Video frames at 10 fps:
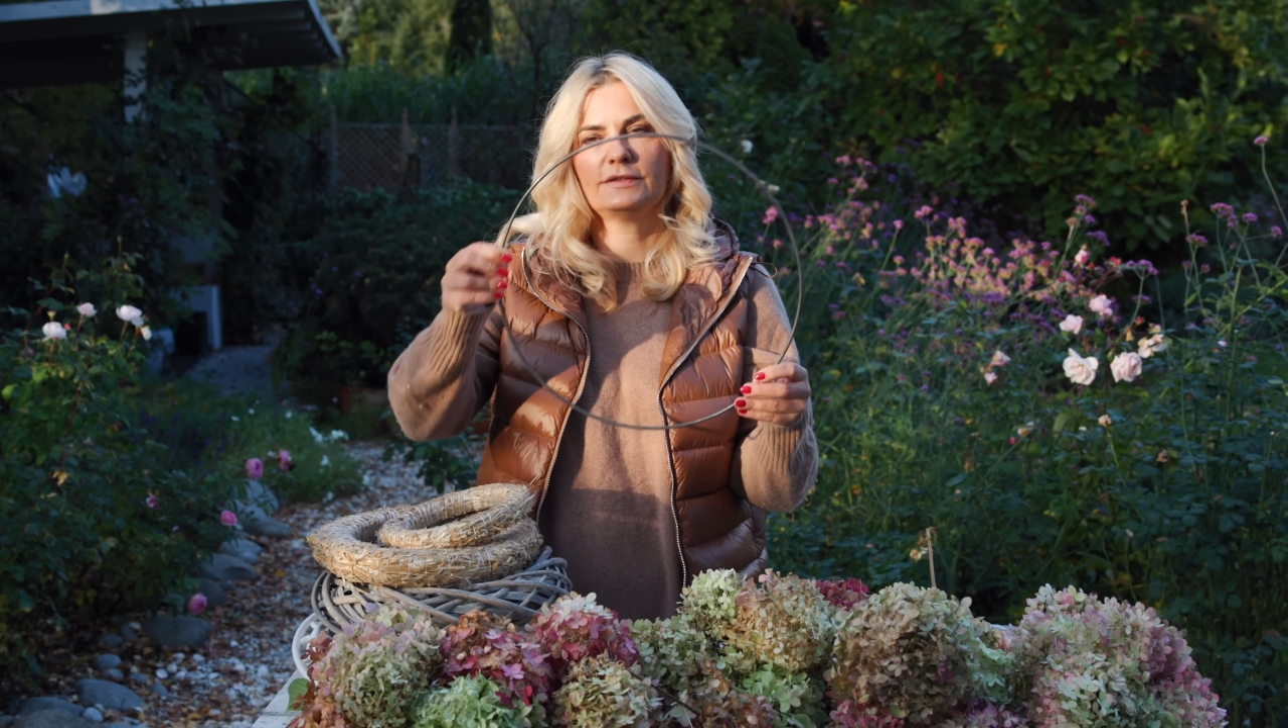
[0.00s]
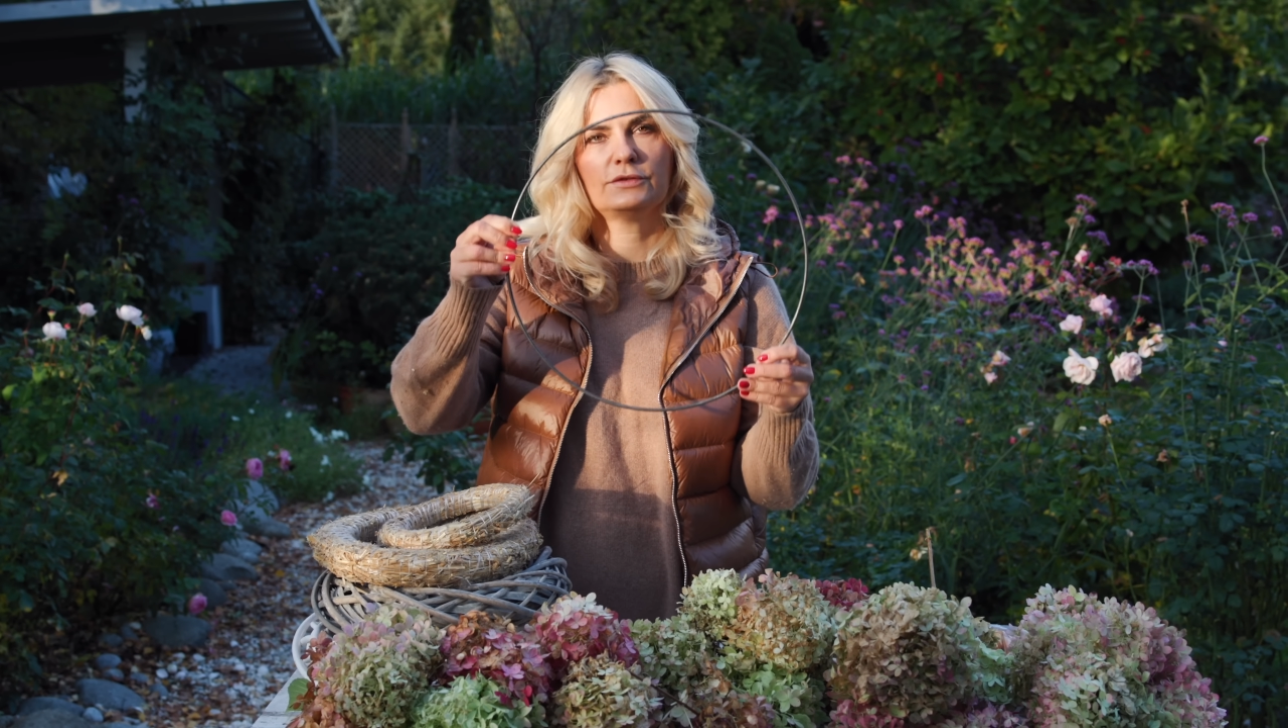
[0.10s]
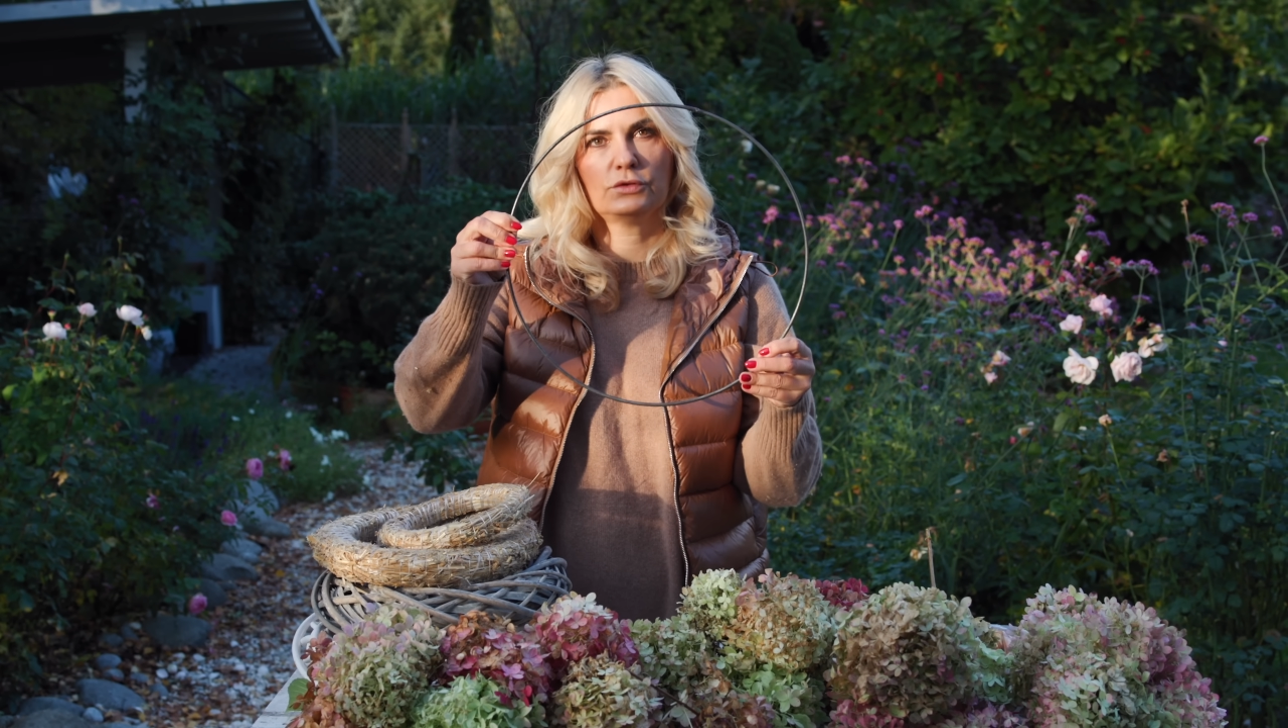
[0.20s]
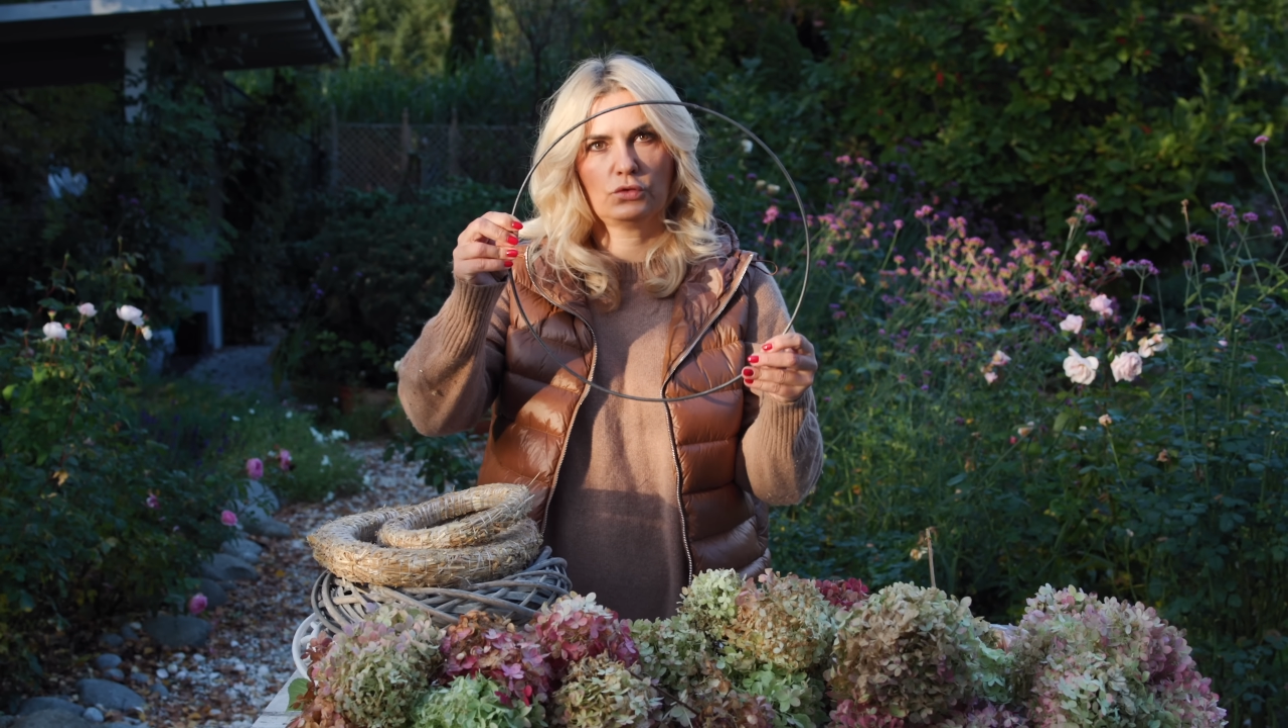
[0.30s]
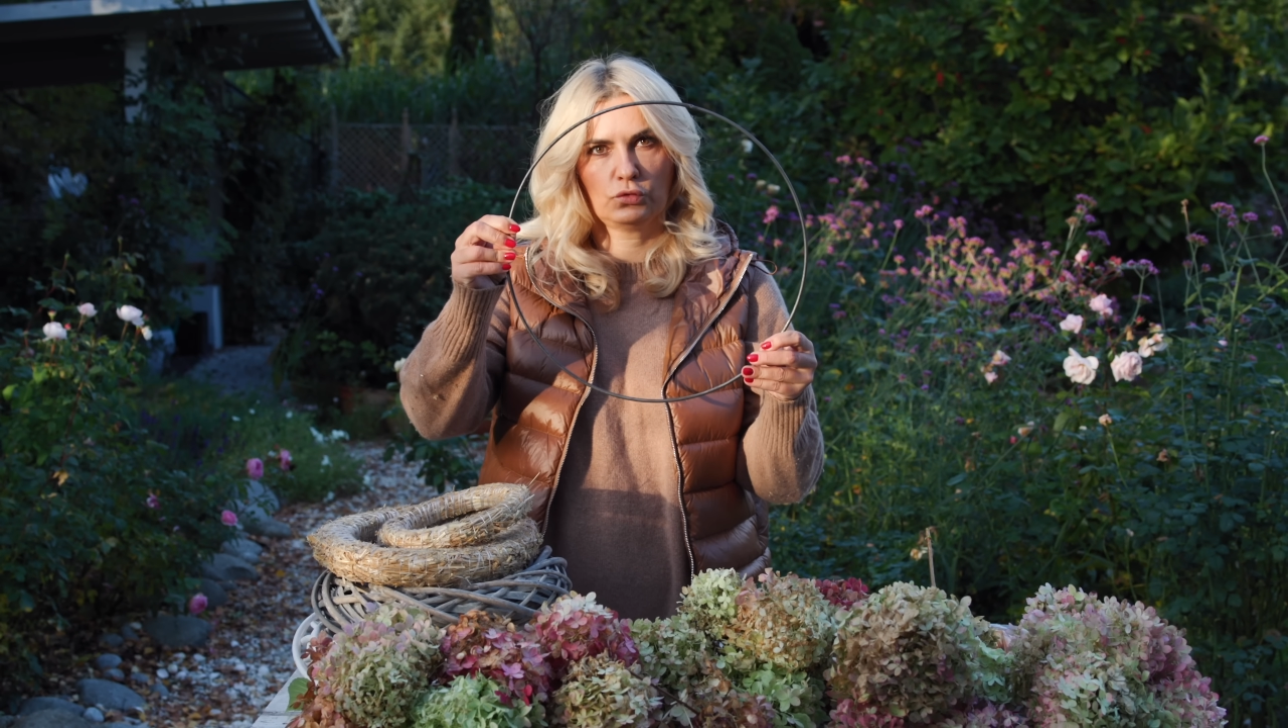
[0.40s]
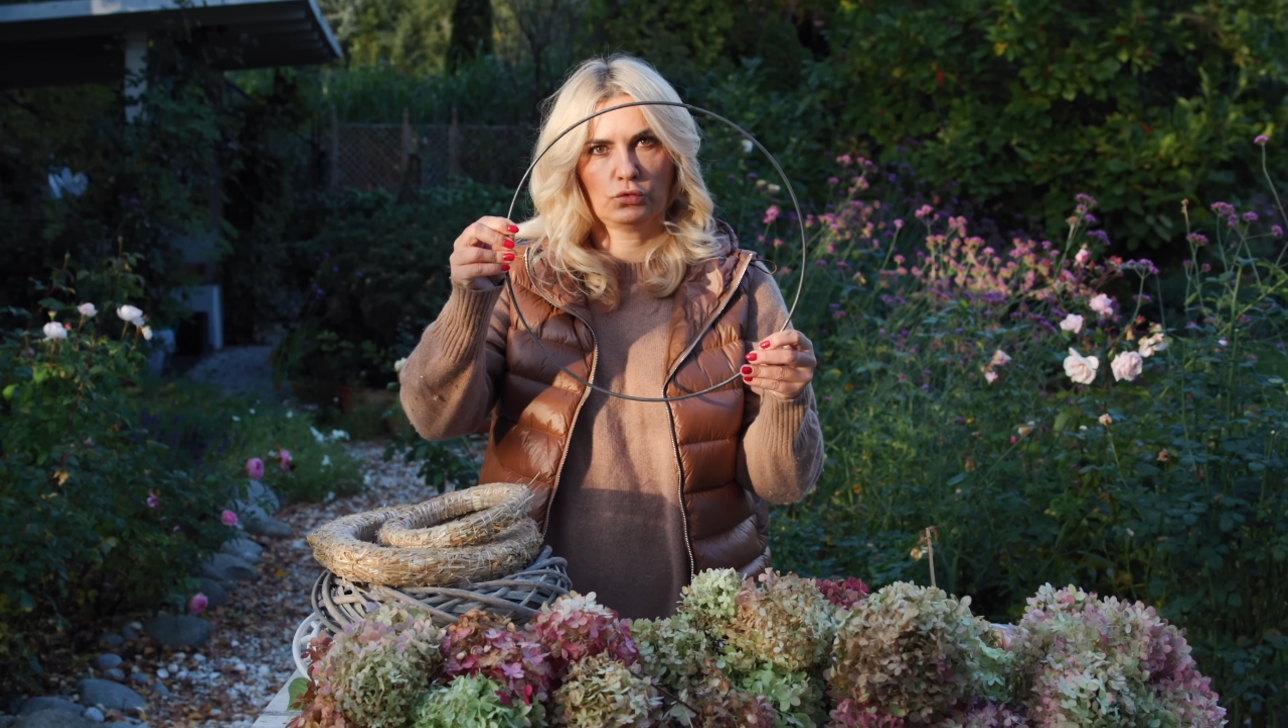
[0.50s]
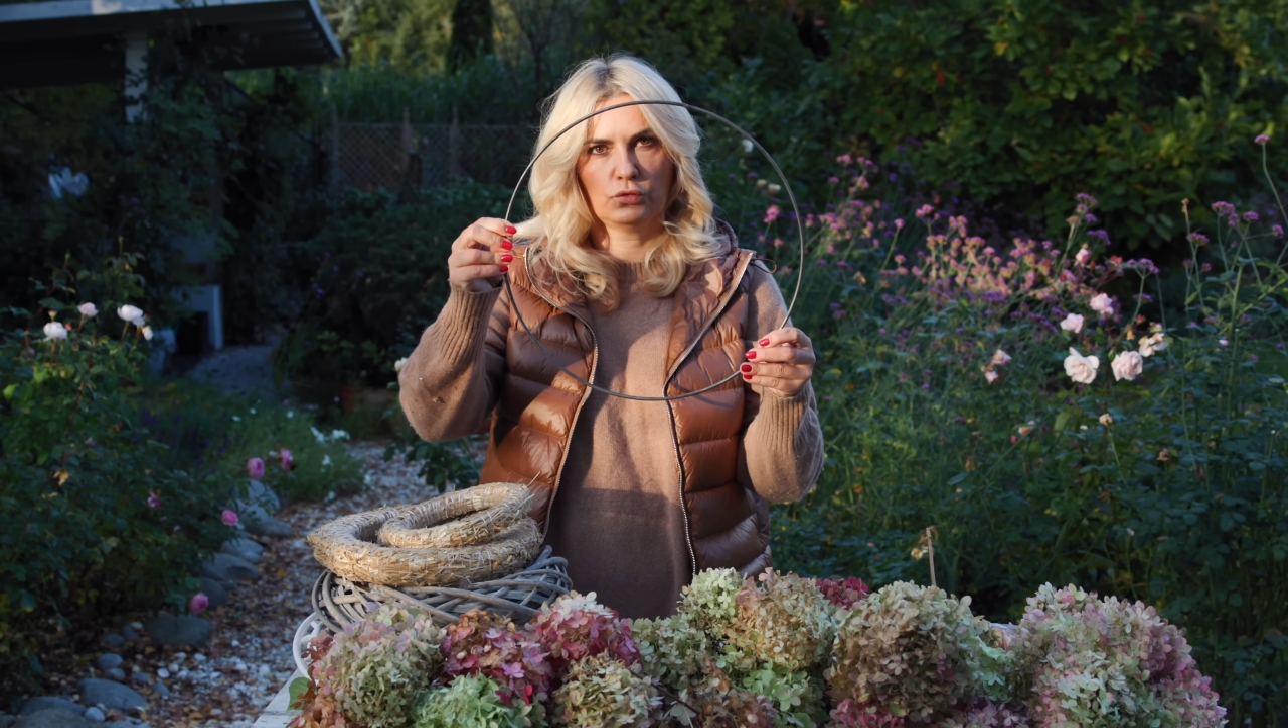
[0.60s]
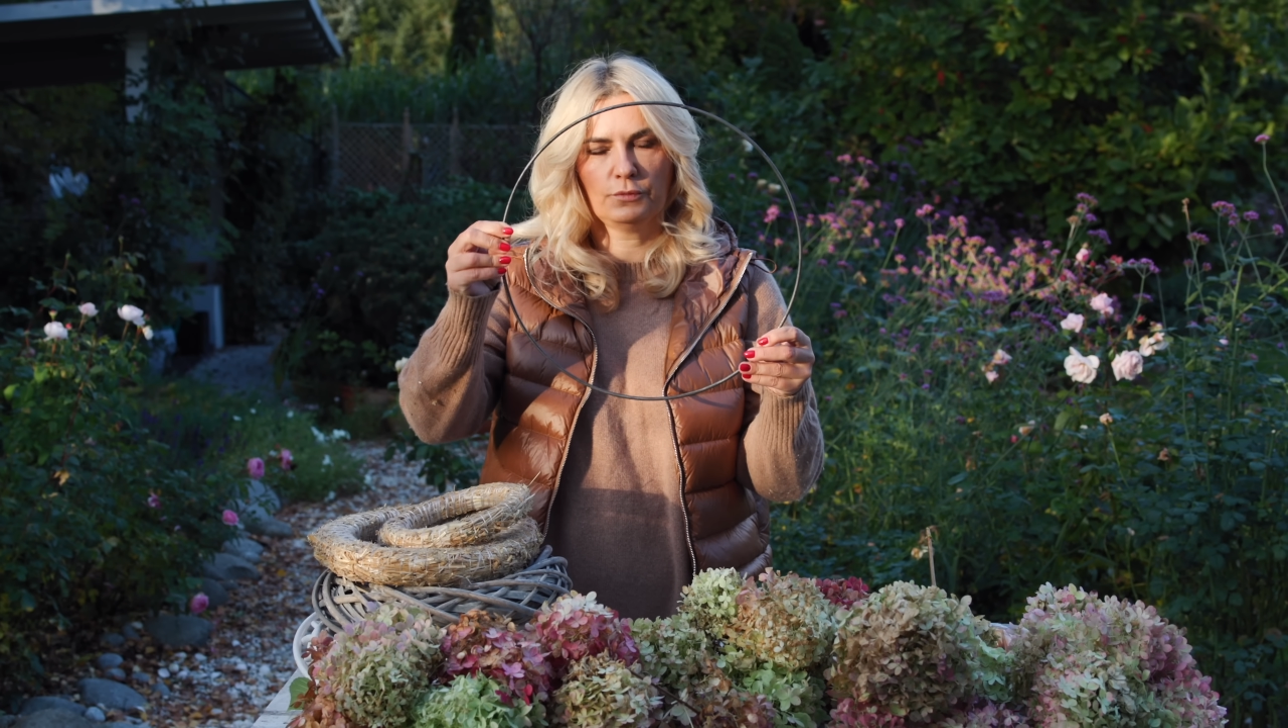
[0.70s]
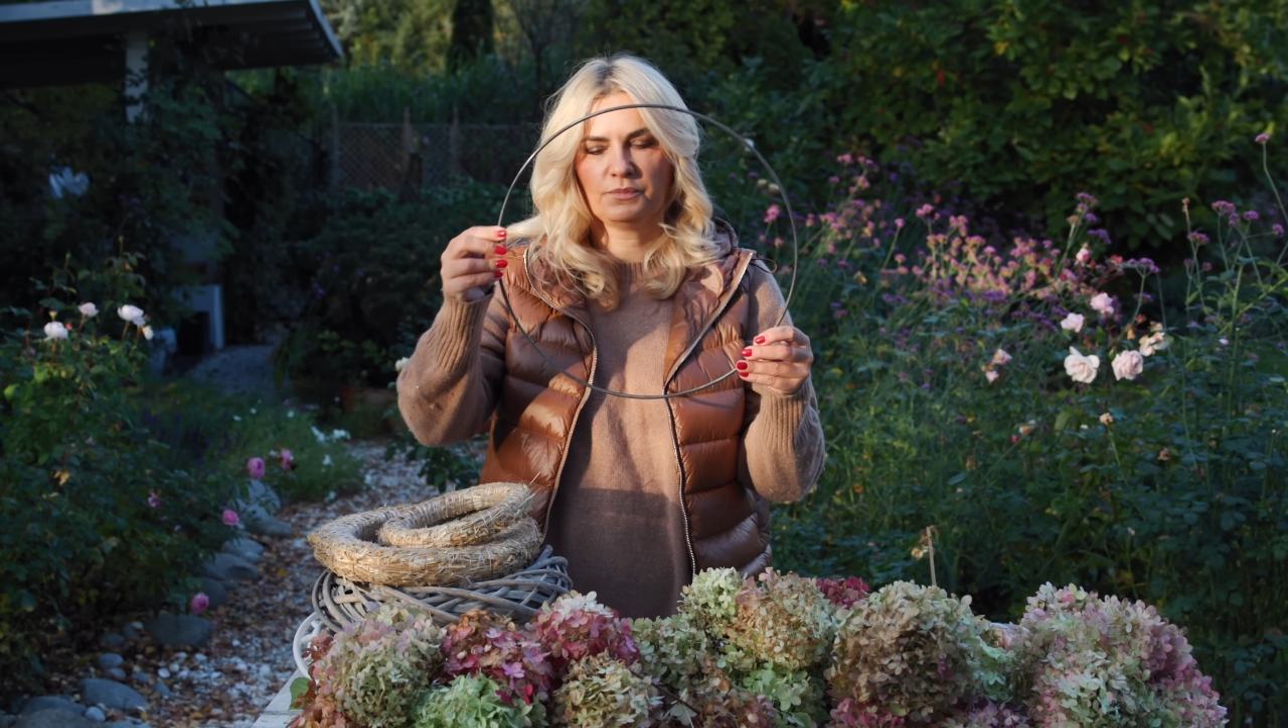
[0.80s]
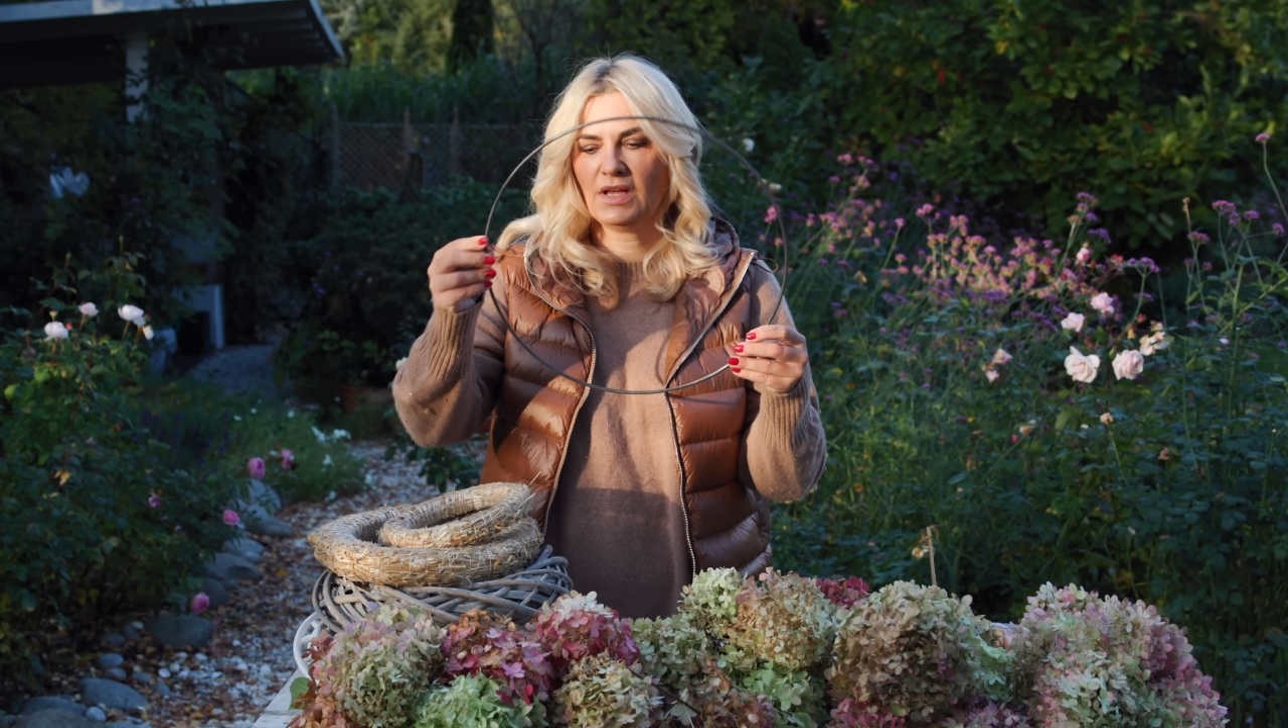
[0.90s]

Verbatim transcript: z drutu.